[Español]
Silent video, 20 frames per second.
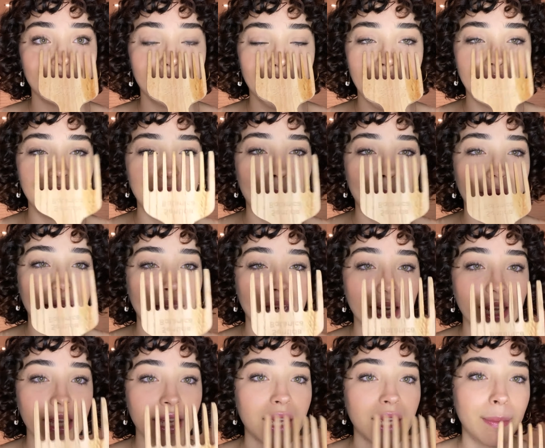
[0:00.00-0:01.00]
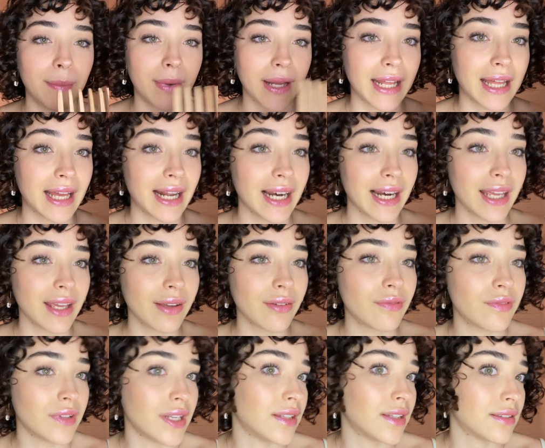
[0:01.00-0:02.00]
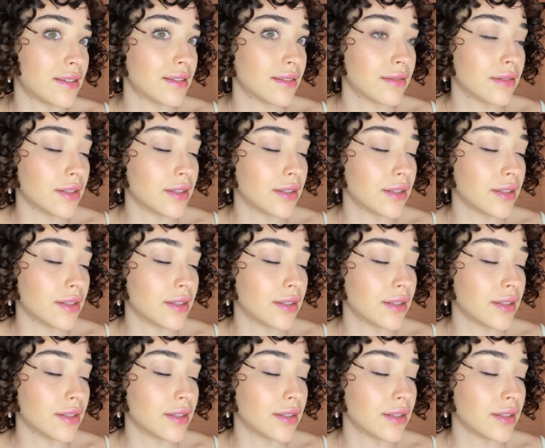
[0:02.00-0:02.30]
Este peine es para darle frizz.